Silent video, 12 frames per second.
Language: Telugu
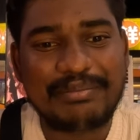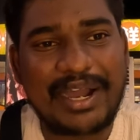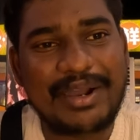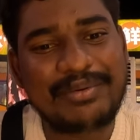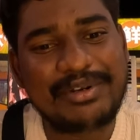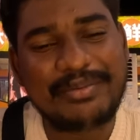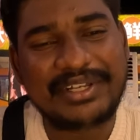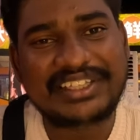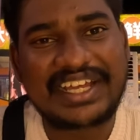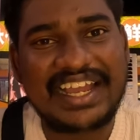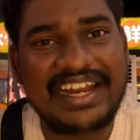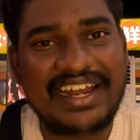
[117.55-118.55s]
మామూలు మీరు
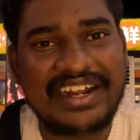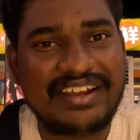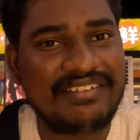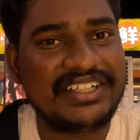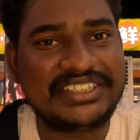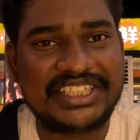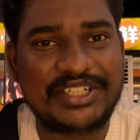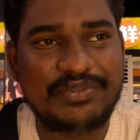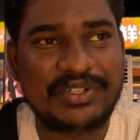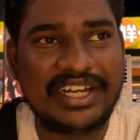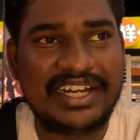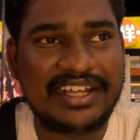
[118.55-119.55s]
థాయిలాండ్ అవన్నీ స్ట్రీట్
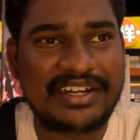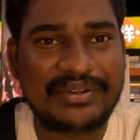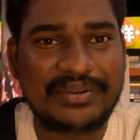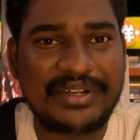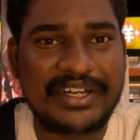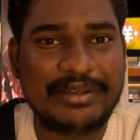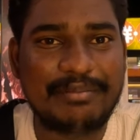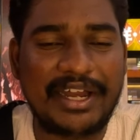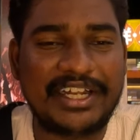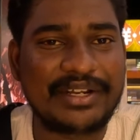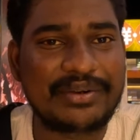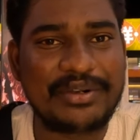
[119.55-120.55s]
ఫుడ్ వెళ్ళారనుకోండి
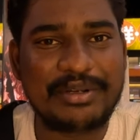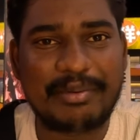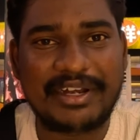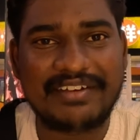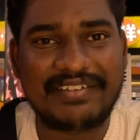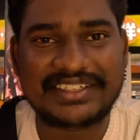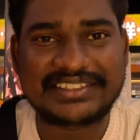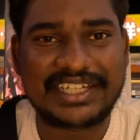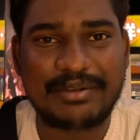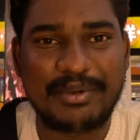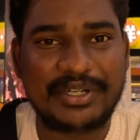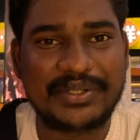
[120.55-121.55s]
బయట రోడ్డు పైన
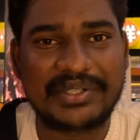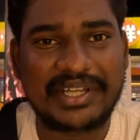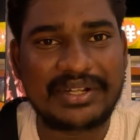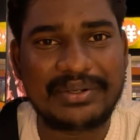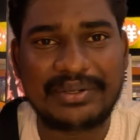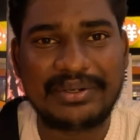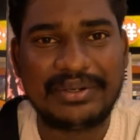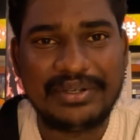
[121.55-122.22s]
వరుసగా పెట్టుంటారు